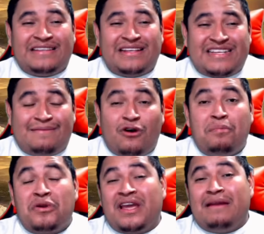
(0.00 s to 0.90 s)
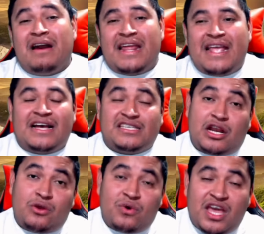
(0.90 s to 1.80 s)
El Salvador, porque el marica
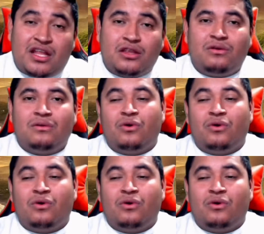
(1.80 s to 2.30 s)
salió huyendo,